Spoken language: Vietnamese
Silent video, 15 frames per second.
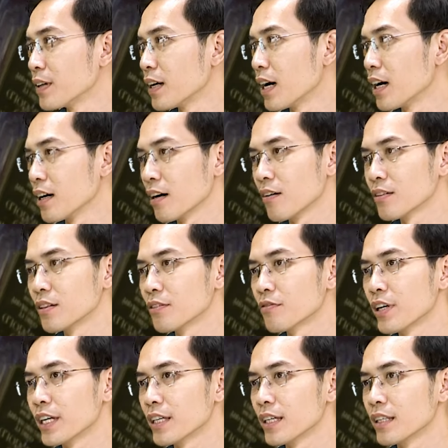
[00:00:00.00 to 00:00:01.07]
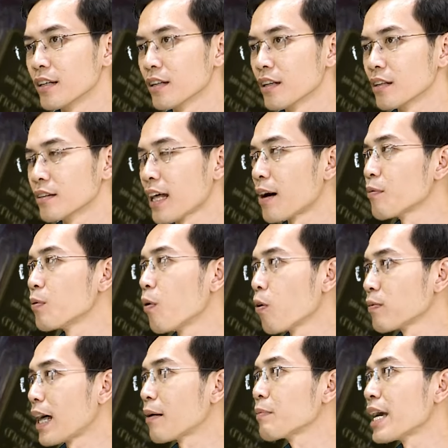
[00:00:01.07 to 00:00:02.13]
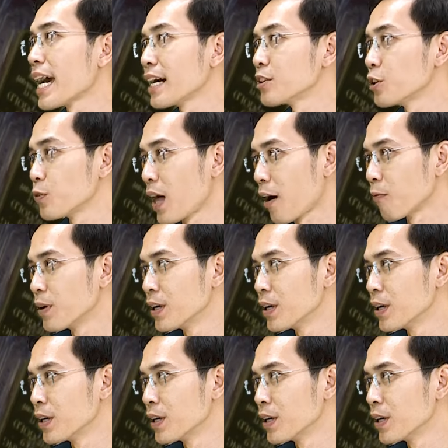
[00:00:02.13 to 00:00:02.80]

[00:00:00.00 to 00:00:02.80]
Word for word: à, có những phiên thì nó lên 81 82 triệu đồng